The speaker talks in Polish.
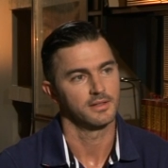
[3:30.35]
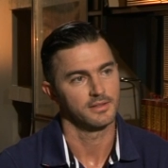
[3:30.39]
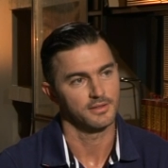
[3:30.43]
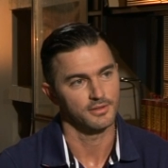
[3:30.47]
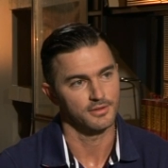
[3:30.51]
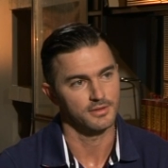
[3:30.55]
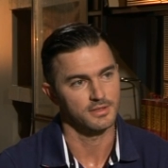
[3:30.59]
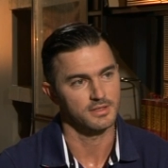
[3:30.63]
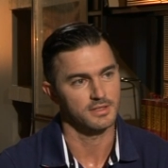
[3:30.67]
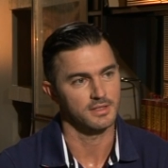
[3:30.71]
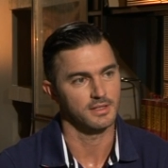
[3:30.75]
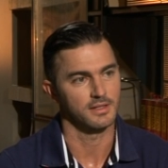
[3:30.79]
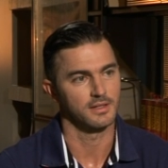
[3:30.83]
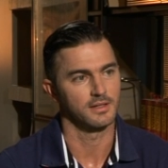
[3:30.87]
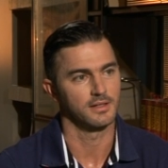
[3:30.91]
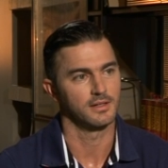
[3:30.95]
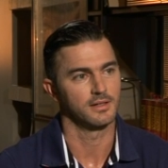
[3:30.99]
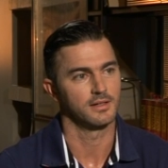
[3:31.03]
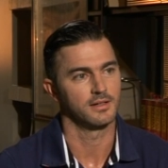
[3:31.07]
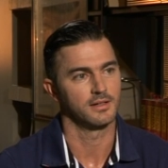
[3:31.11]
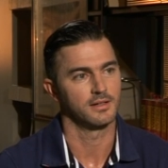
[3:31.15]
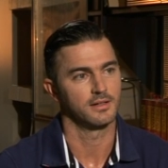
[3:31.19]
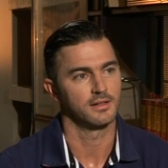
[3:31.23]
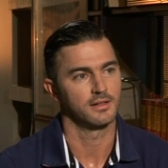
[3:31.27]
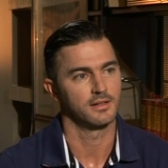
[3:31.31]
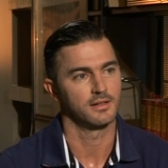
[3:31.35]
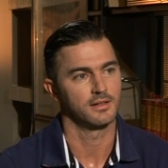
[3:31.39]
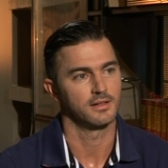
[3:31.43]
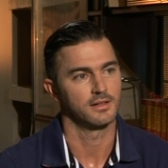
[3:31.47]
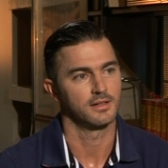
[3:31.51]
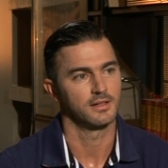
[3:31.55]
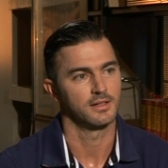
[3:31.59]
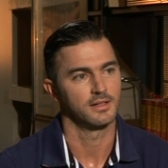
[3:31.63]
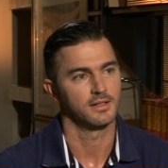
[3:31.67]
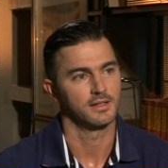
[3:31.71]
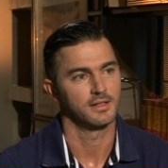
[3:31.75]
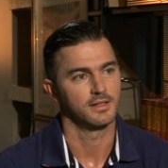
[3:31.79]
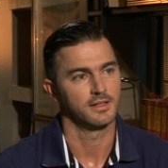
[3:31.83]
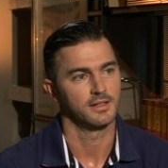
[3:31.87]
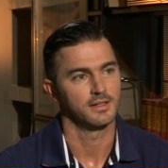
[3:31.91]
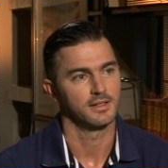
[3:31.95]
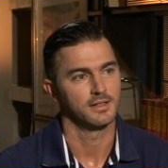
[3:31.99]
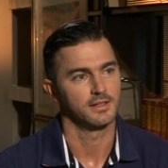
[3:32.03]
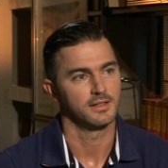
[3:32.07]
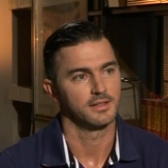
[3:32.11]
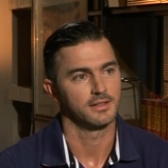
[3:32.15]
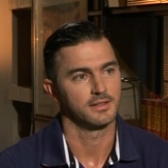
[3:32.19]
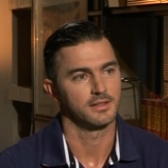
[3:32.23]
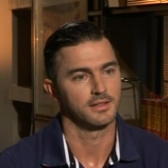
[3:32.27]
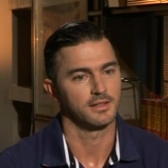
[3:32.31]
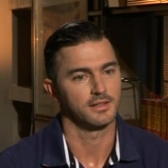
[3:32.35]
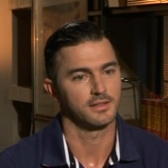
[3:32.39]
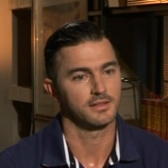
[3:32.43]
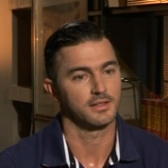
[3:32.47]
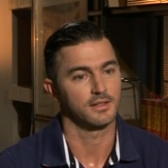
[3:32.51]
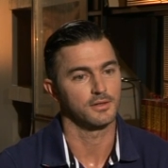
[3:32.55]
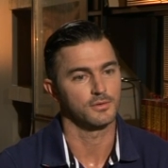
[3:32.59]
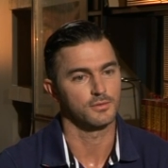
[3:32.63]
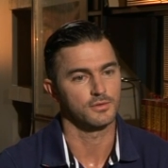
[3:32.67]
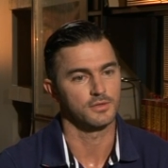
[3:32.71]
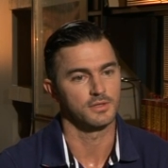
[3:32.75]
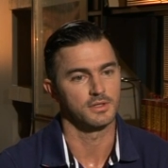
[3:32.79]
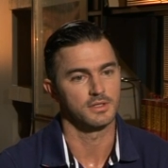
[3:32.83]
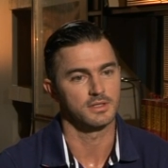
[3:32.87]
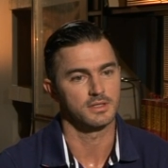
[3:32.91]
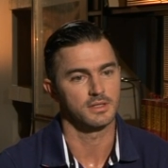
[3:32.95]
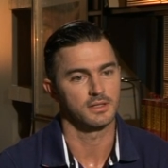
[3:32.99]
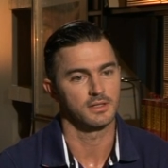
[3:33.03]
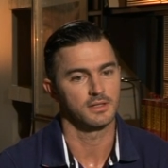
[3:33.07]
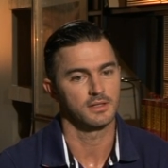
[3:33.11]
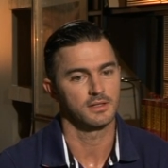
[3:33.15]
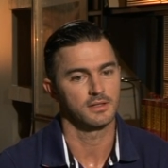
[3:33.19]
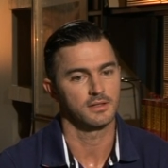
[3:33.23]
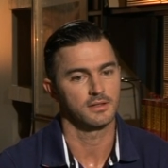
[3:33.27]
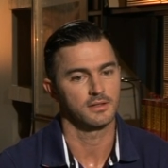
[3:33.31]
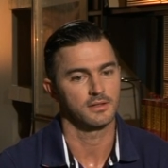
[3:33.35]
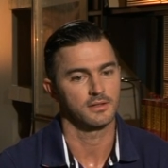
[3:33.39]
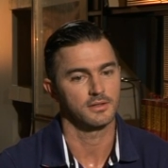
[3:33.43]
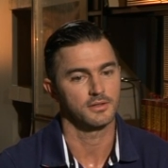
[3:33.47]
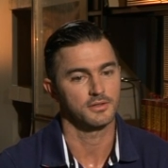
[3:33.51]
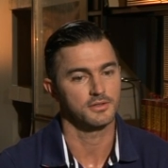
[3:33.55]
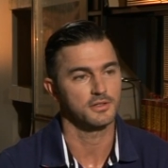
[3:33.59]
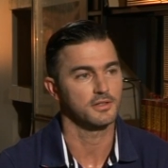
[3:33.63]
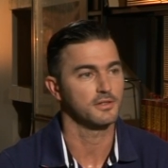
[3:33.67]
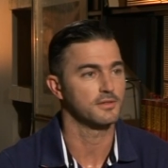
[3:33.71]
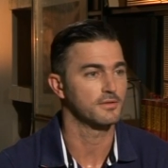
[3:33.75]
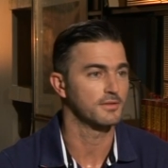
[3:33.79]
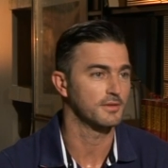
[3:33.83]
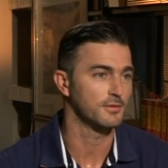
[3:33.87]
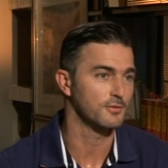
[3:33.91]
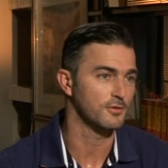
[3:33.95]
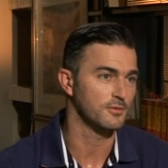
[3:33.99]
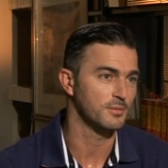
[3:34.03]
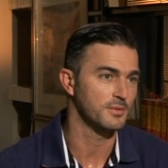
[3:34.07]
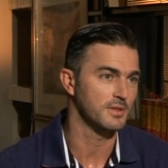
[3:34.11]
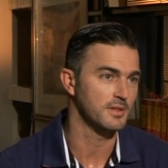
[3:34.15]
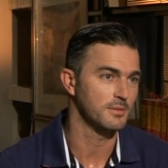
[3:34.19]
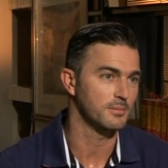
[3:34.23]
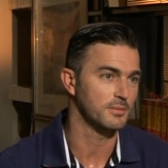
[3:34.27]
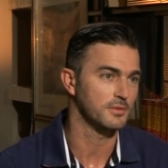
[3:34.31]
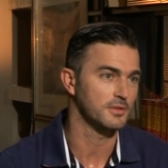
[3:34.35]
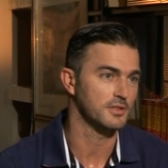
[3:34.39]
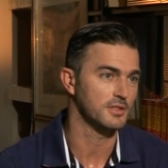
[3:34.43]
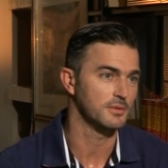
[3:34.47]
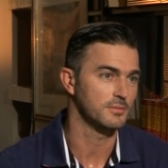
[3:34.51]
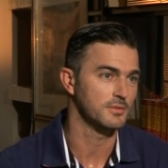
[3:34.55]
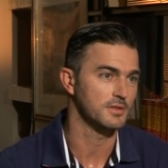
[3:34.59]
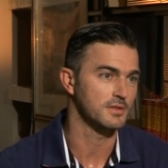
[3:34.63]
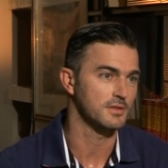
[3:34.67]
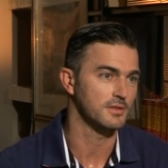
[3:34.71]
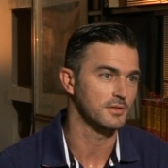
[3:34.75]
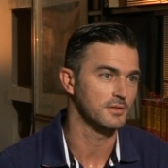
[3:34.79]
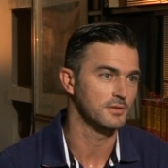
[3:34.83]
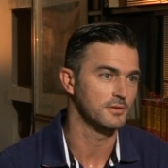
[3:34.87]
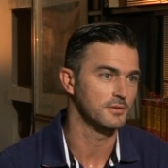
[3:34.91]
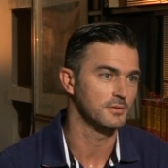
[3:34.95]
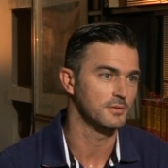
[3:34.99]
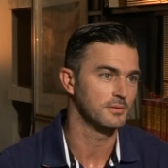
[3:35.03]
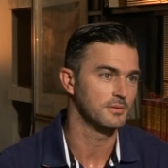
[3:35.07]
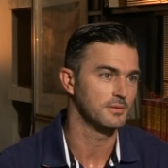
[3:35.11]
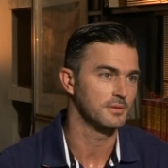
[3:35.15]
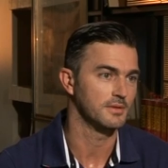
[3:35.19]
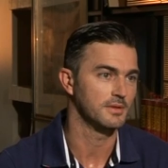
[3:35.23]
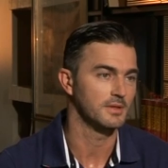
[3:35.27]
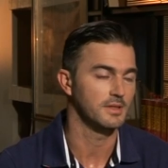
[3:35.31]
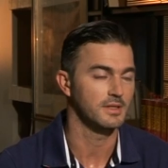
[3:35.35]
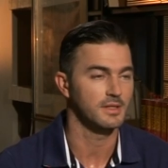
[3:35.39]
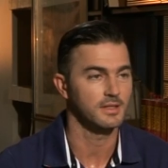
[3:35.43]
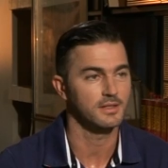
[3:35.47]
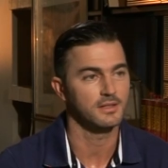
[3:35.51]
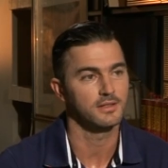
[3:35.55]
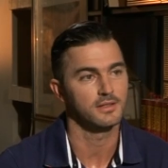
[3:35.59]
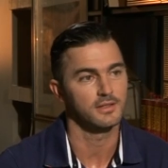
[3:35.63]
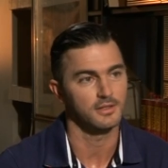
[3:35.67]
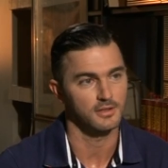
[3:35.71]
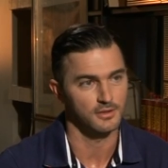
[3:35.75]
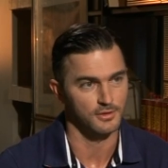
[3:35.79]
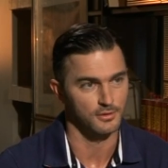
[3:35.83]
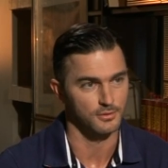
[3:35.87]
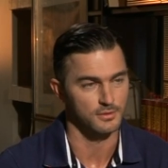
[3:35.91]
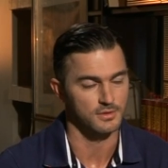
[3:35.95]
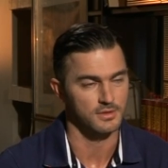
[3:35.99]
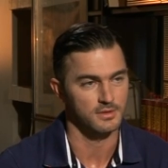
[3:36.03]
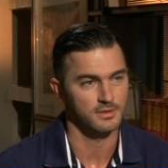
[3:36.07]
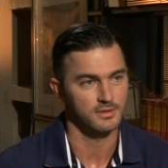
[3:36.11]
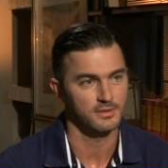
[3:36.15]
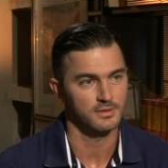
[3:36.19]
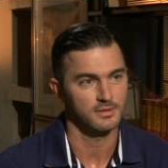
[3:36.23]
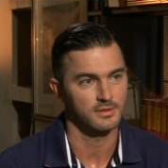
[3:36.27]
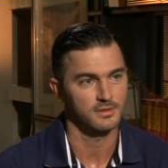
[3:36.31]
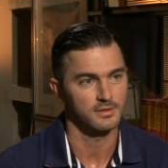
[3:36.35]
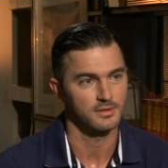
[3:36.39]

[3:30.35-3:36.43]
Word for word: To jest ta, ta, ta różnica chociaż według mnie potrzebni są jedni i drudzy.